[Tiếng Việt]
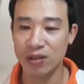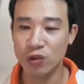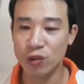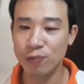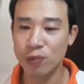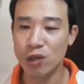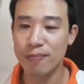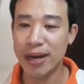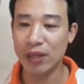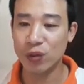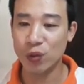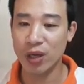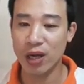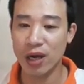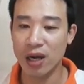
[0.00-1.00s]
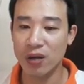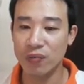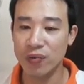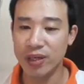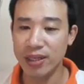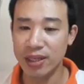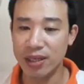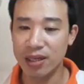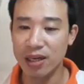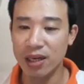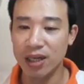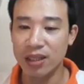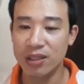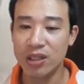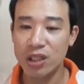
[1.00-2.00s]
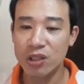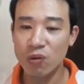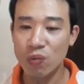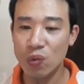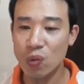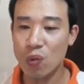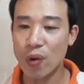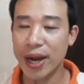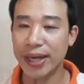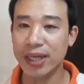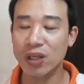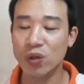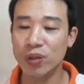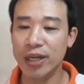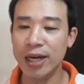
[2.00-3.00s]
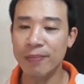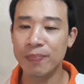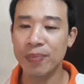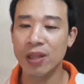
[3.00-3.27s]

giúp cho bạn tuổi Hợi với những người xung quanh nó nhé.